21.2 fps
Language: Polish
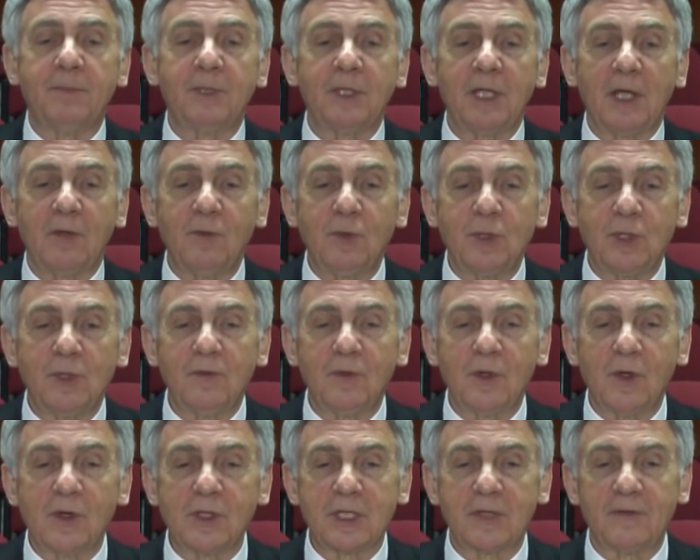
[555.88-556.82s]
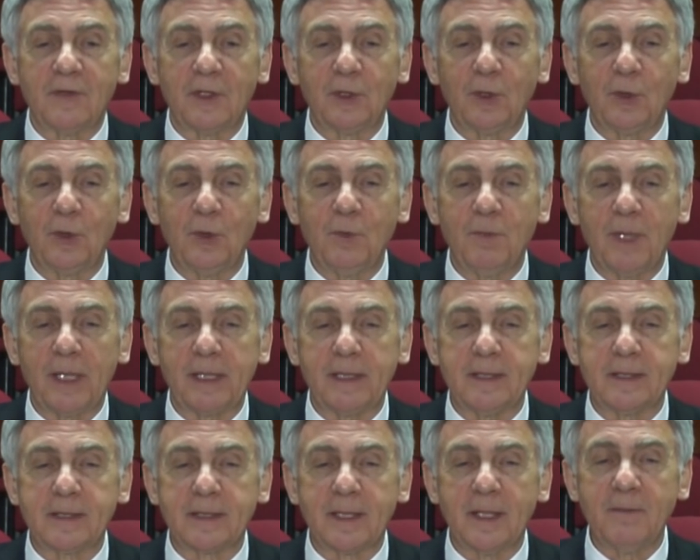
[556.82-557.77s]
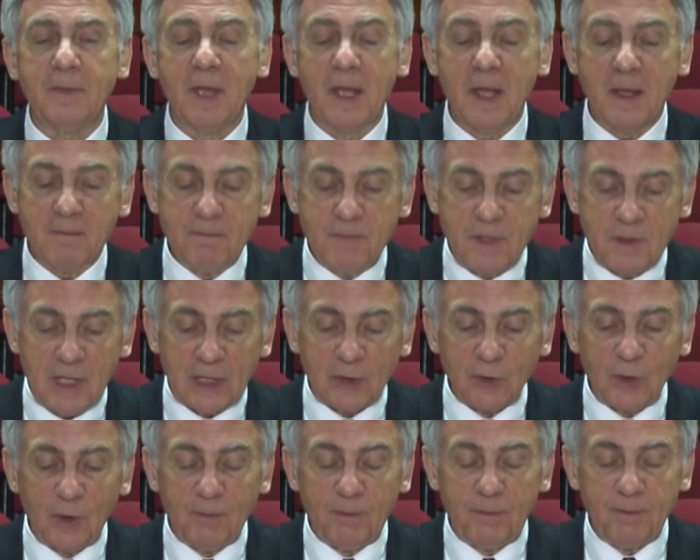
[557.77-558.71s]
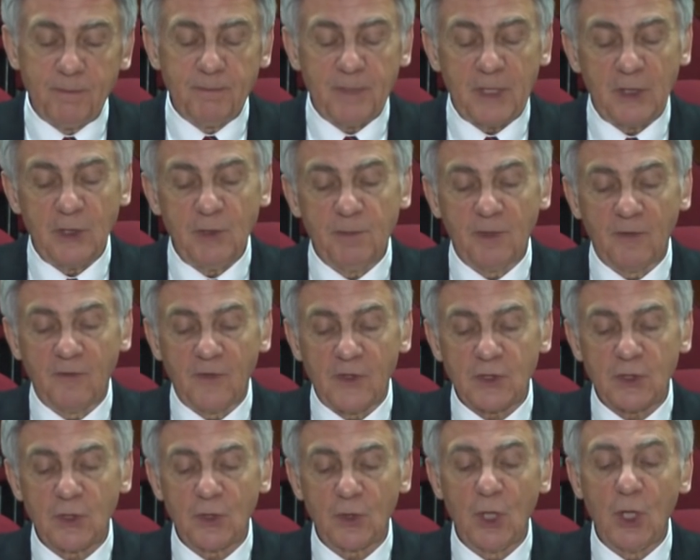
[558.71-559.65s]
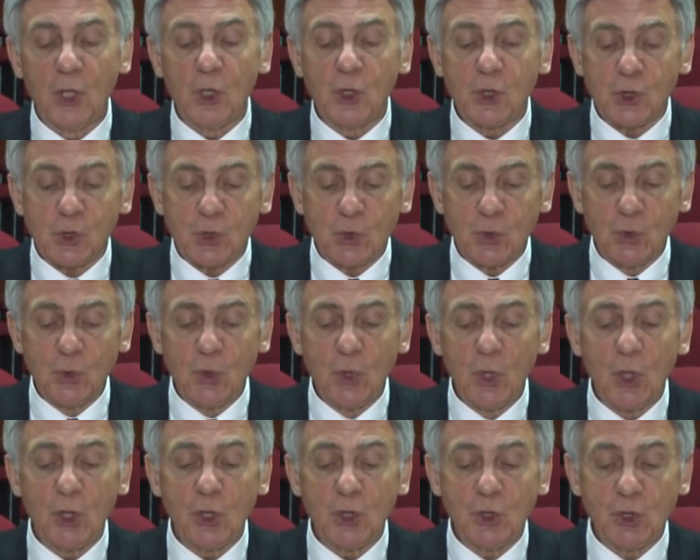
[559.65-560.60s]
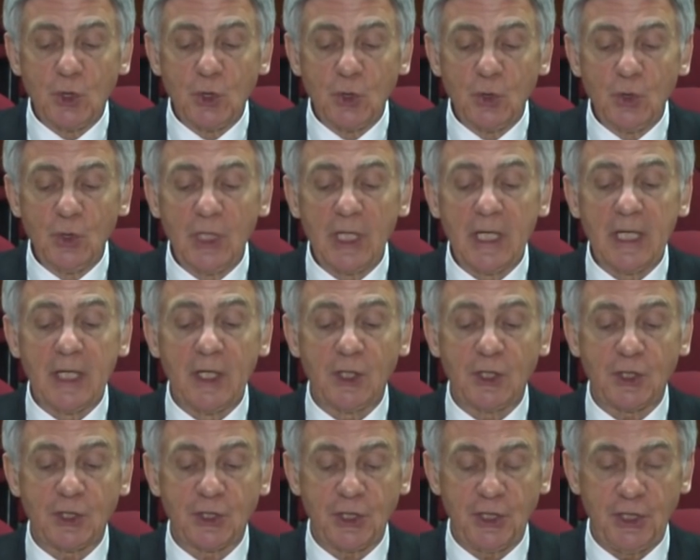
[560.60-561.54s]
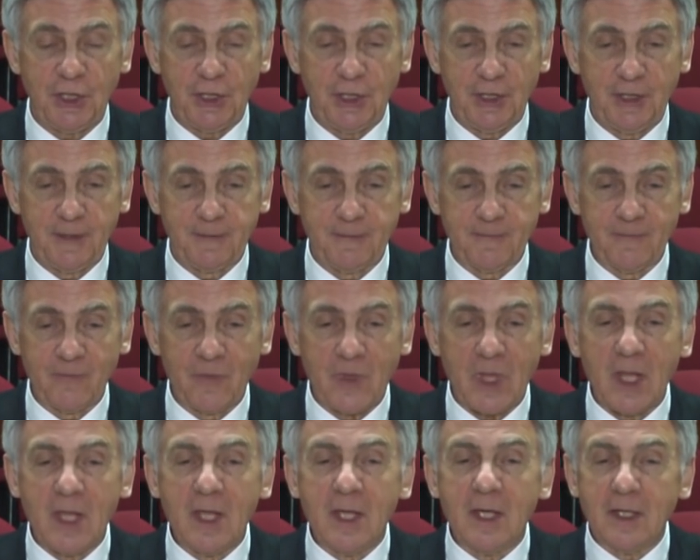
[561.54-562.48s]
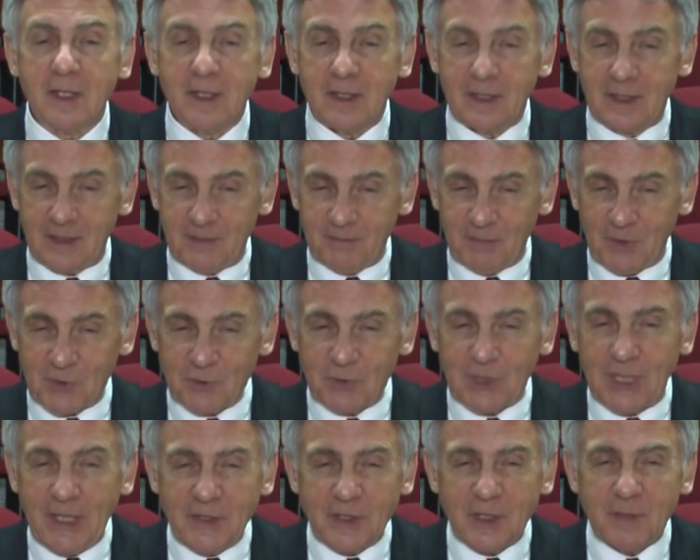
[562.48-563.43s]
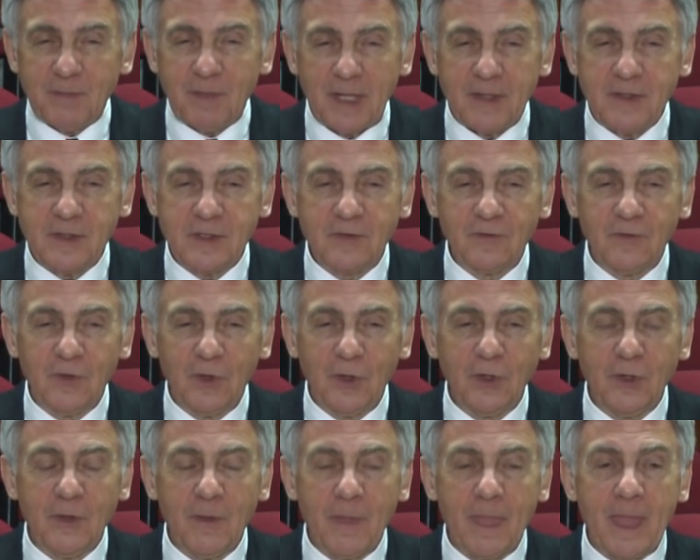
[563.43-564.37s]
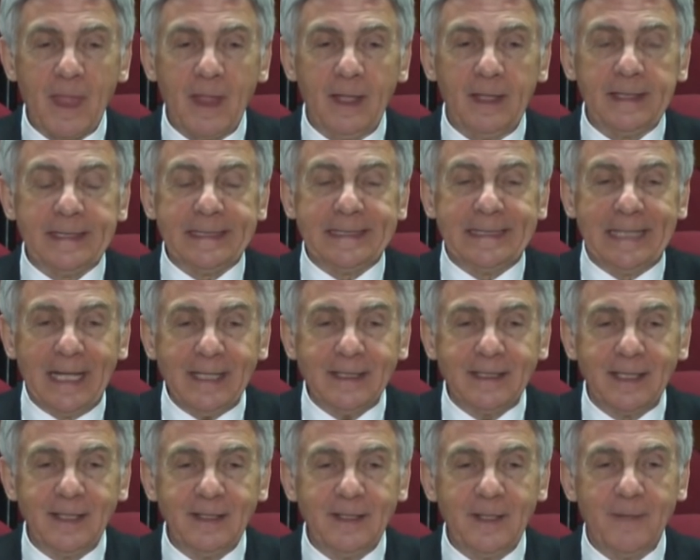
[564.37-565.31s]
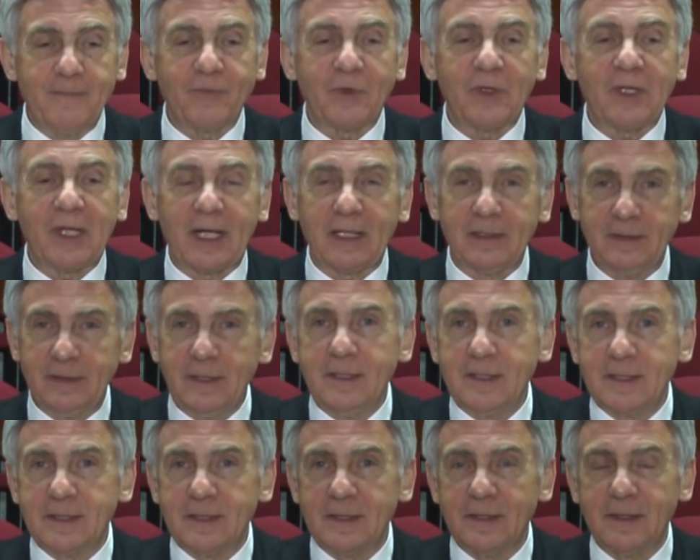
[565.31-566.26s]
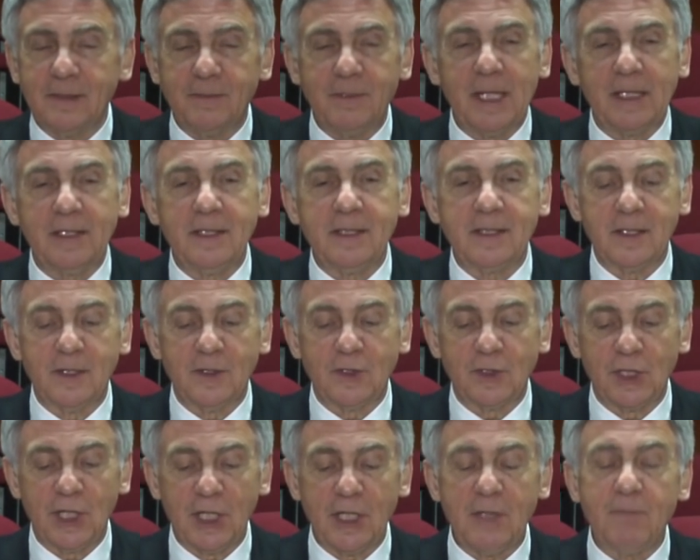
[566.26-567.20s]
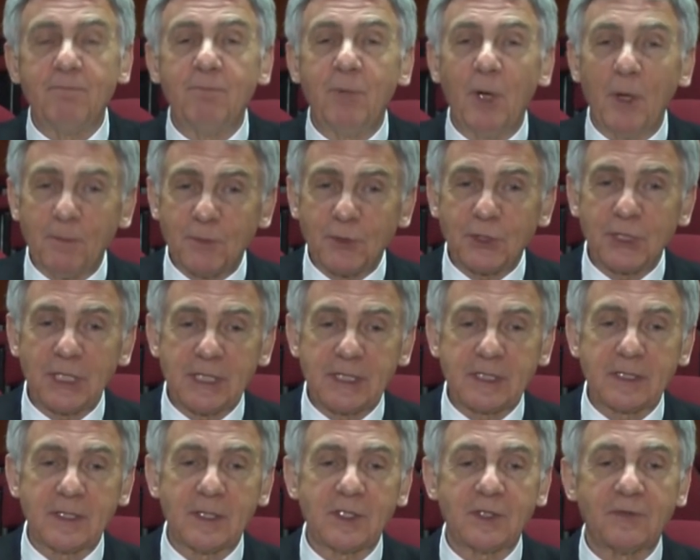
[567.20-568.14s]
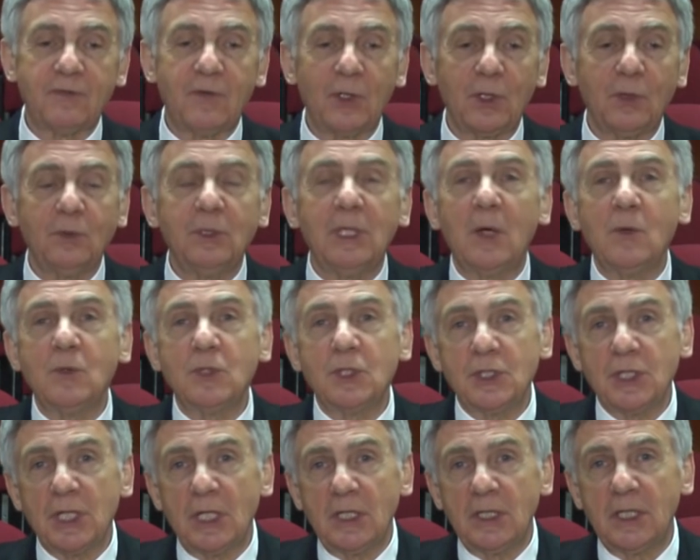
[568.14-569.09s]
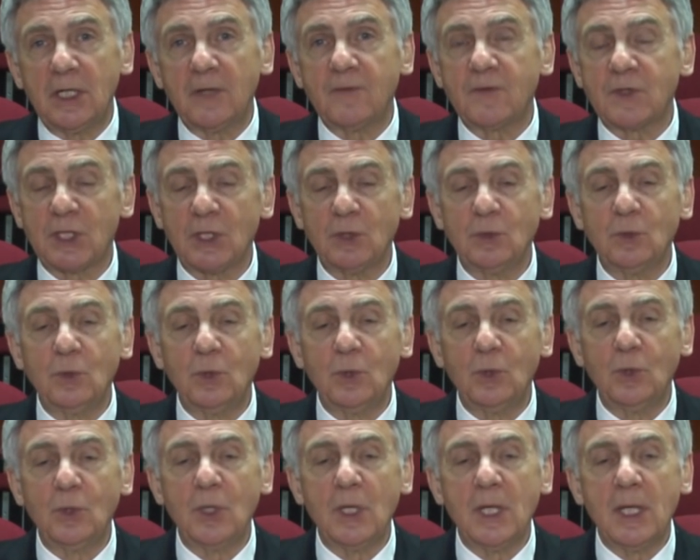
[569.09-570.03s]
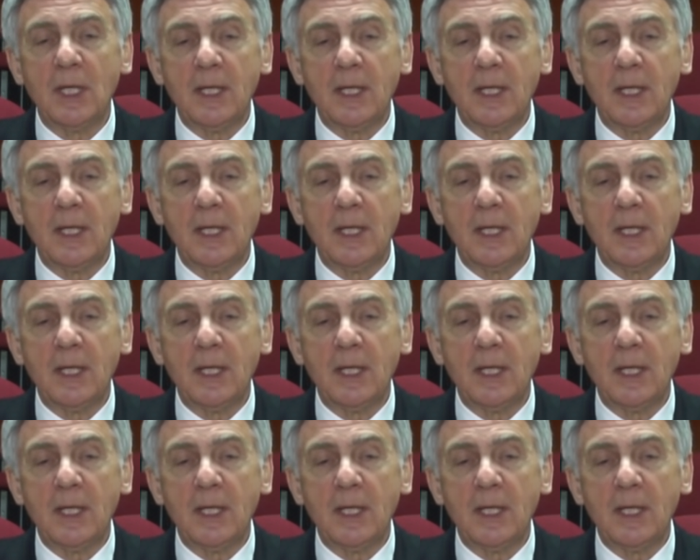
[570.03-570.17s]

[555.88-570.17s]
pojawił się w konserwatorium paryskim. Była to pani profesor Su Jung Shin. Posłuchajcie Państwo, jakiej tradycji pianistycznej poprzez swoją nauczycielkę w Seulu,